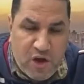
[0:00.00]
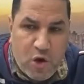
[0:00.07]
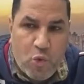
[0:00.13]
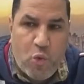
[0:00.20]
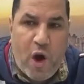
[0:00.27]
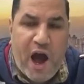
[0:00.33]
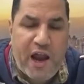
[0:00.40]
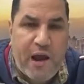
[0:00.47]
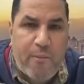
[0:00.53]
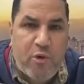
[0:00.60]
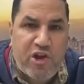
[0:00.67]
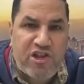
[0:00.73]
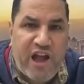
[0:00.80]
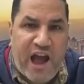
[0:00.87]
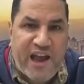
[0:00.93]
وهنا ابو
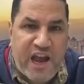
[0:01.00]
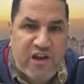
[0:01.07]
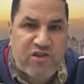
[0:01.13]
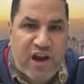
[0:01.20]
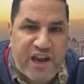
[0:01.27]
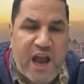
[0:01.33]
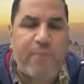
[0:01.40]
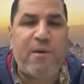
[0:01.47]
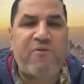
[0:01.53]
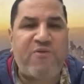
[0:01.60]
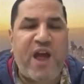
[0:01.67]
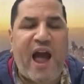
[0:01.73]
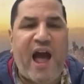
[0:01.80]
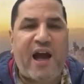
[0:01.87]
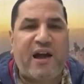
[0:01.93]
ندى هيقدر يعمل فيها
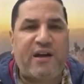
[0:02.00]
حاجه